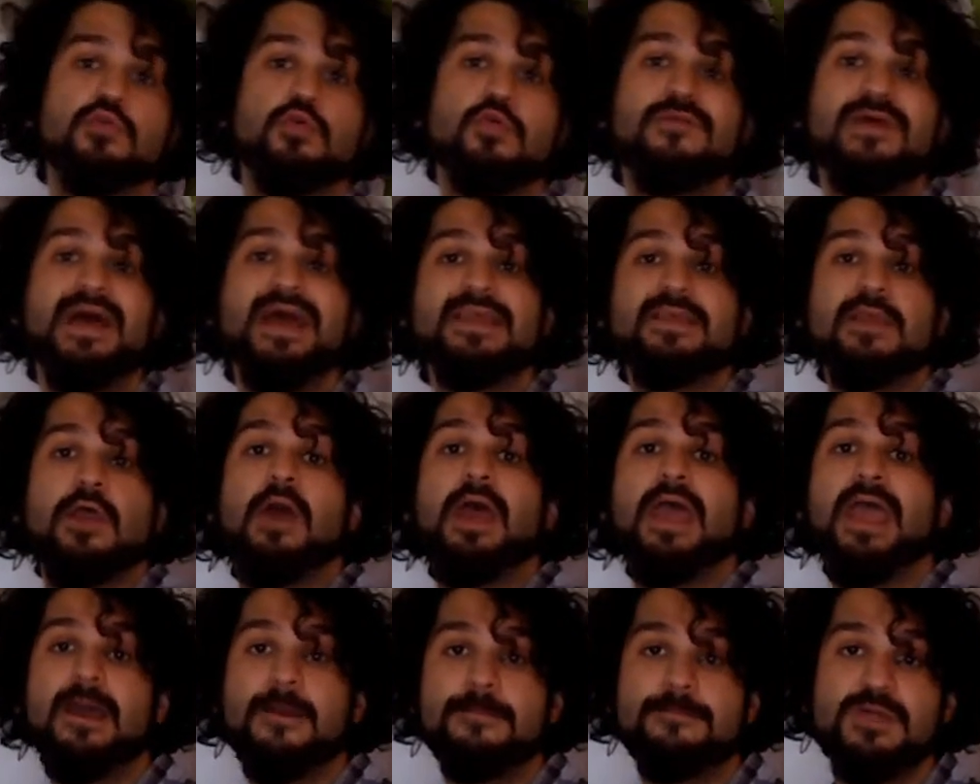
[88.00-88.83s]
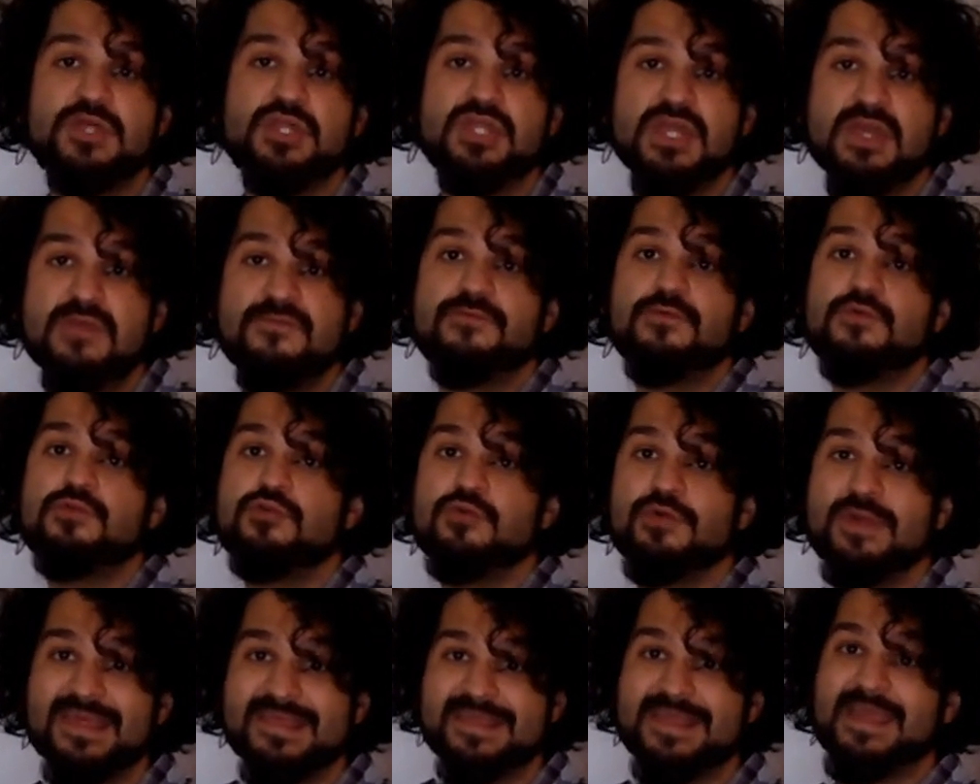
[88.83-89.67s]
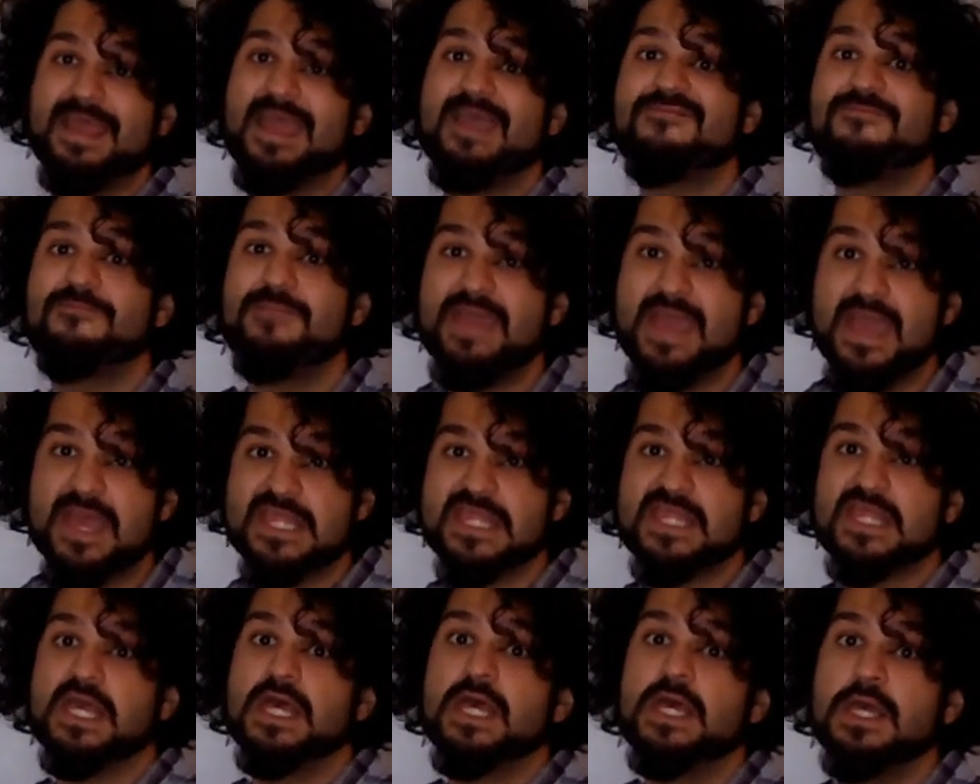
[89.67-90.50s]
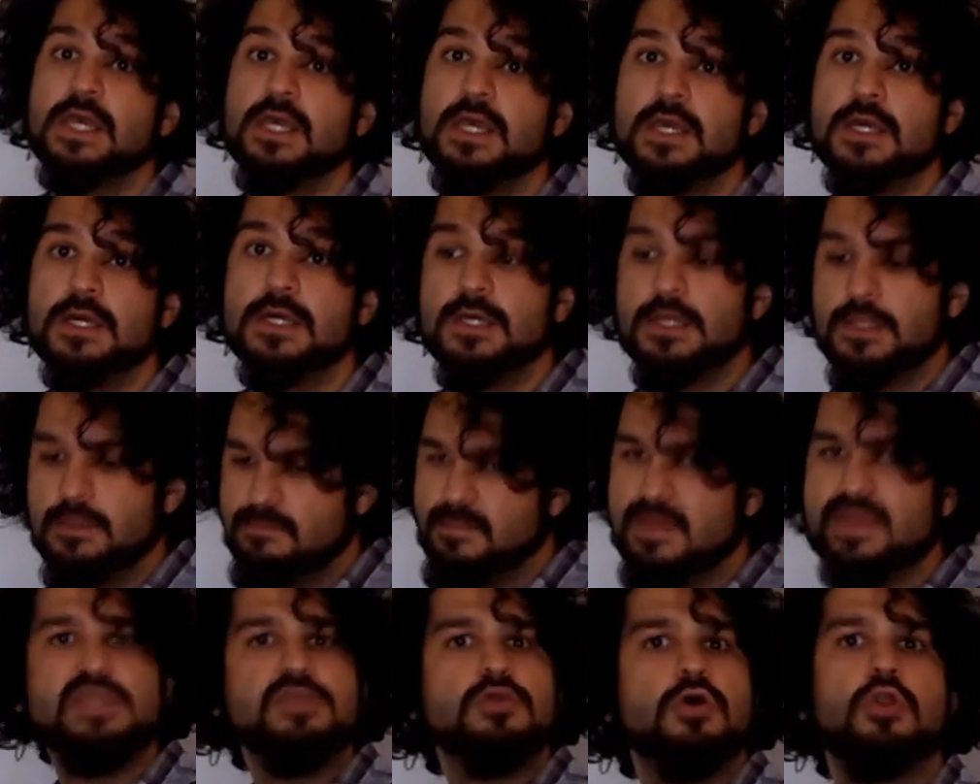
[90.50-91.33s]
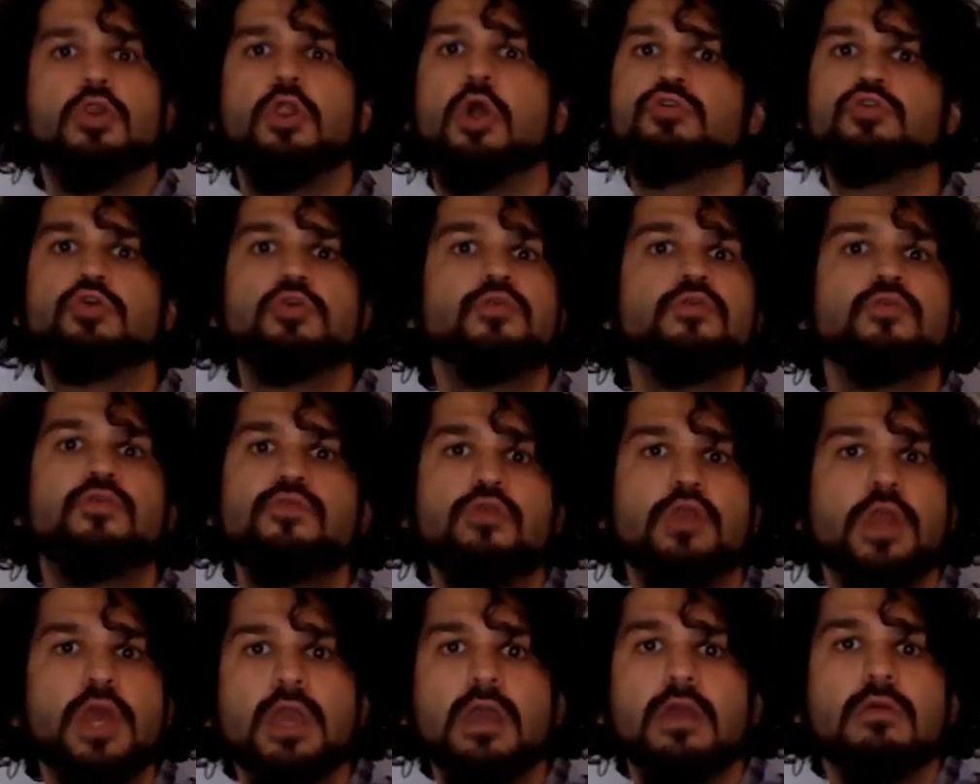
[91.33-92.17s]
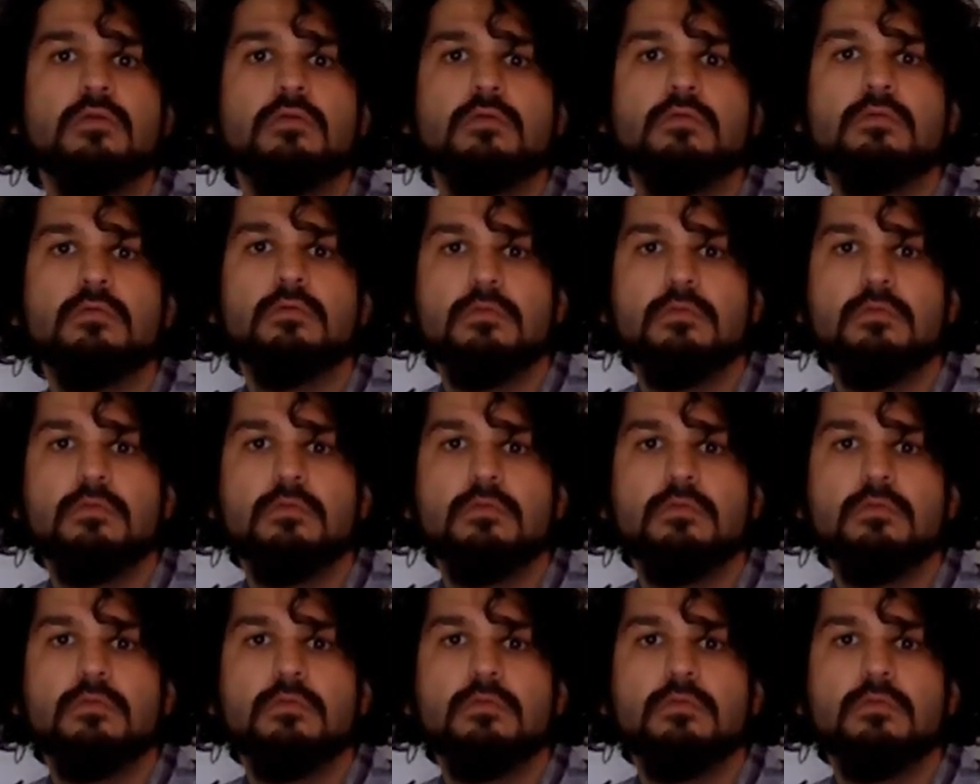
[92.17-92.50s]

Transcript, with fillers: se trouve être un RPG futuriste FPS. Mettez dans l'ordre que vous voulez.